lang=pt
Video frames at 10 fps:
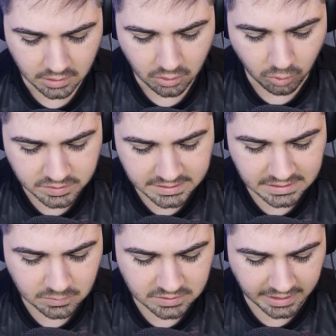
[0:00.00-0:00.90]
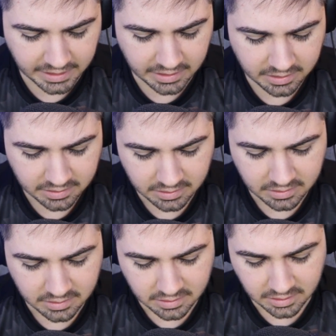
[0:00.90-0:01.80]
Conseguimos aí
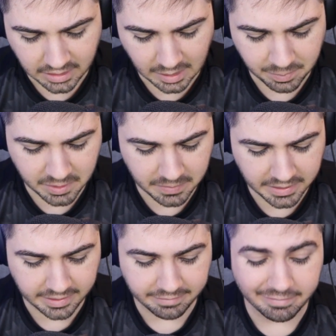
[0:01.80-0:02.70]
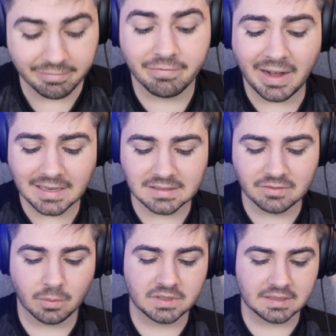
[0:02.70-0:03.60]
a primeira fase,
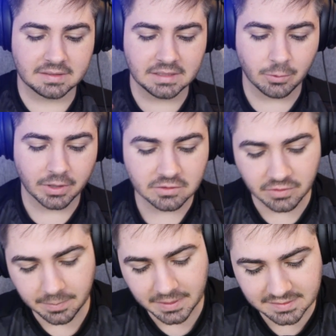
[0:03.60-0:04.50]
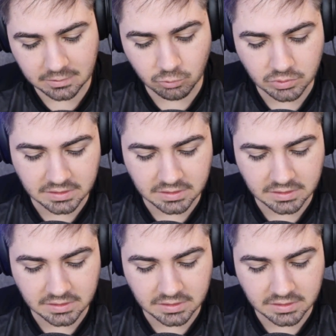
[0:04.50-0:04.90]
vamos dizer assim, agora a gente vai para a segunda.